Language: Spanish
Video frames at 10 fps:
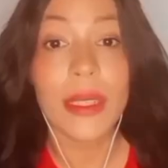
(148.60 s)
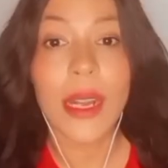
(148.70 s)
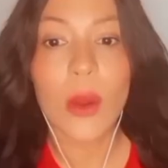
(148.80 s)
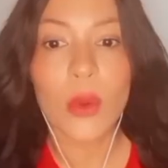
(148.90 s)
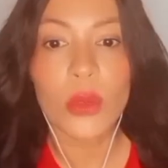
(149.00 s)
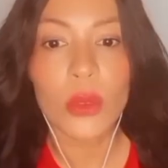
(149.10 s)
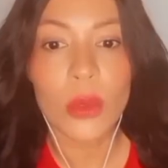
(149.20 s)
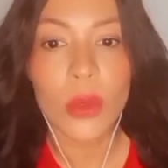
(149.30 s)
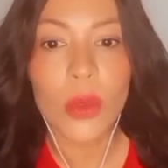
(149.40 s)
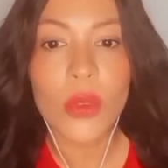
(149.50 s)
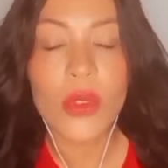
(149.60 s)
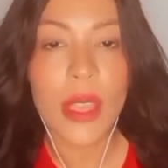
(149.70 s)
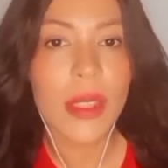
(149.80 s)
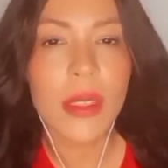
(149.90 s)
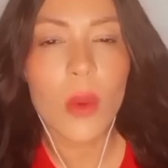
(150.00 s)
compartirla con todos
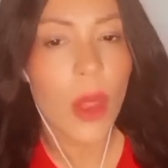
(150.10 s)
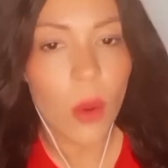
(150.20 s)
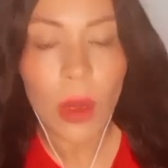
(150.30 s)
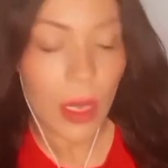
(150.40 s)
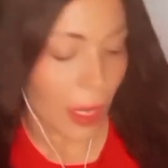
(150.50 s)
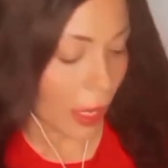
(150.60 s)
ustedes y luego